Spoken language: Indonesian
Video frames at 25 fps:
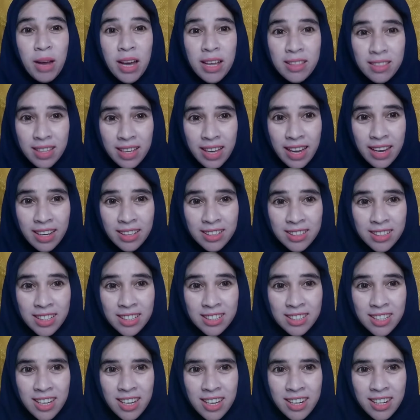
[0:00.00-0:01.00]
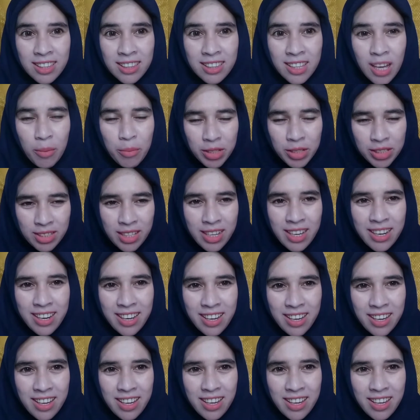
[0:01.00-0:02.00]
Mati edisi Cerita
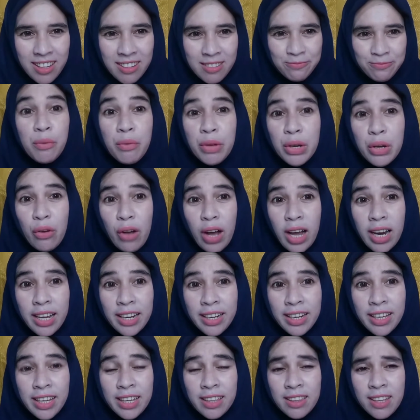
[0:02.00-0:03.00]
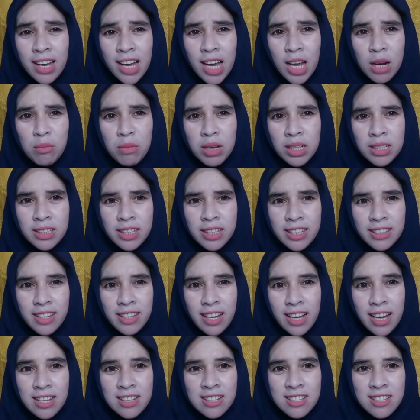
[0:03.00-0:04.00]
Misteri. Di video kali ini kita akan
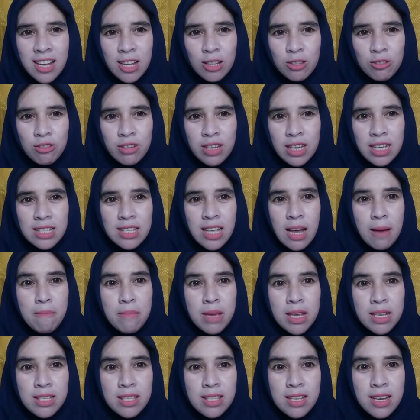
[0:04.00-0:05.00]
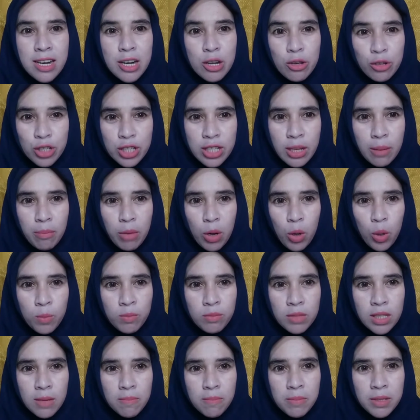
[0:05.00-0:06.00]
menceritakan satu kisah misterius yang
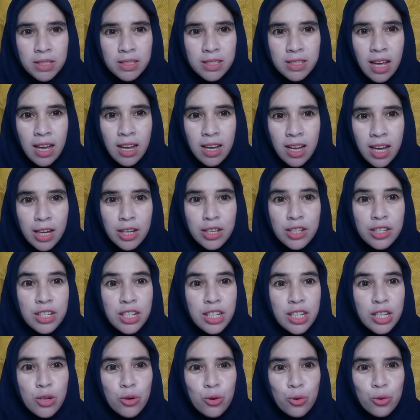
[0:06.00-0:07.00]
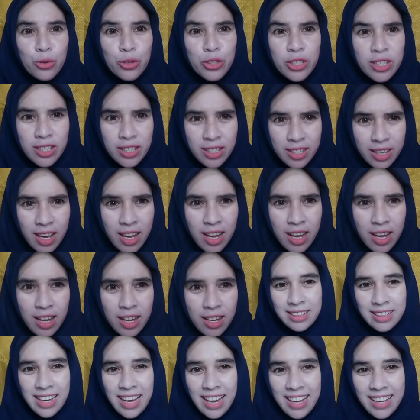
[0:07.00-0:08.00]
belum terpecahkan di Rusia,
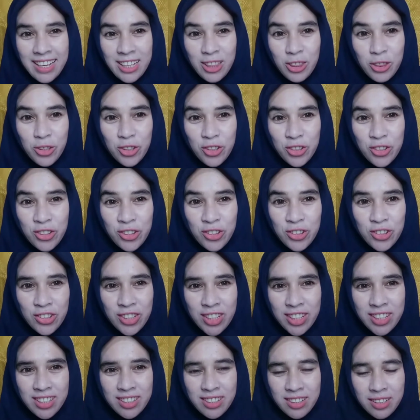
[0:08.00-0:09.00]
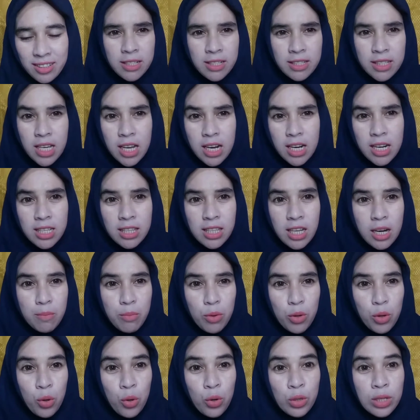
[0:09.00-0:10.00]
yaitu misteri
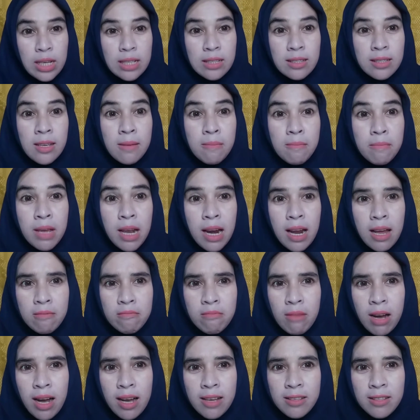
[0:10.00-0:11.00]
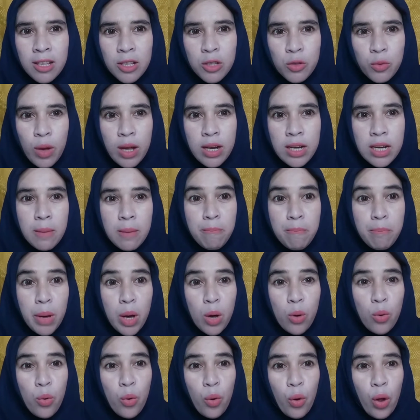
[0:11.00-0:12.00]
terbunuhnya 9 mahasiswa di
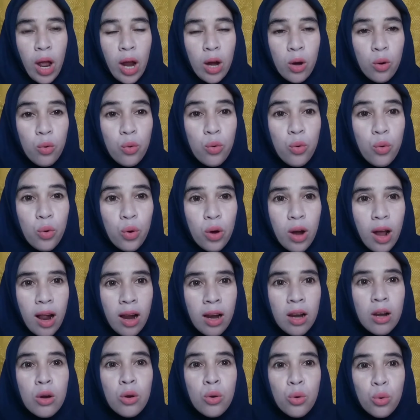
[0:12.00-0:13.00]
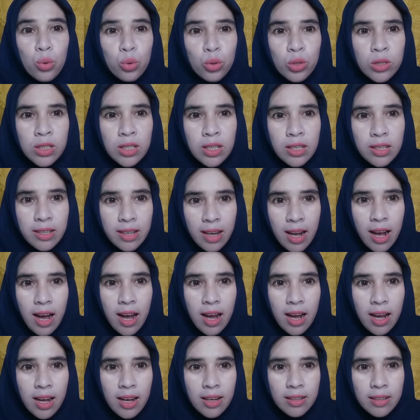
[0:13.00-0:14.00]
pegunungan Ural, Rusia.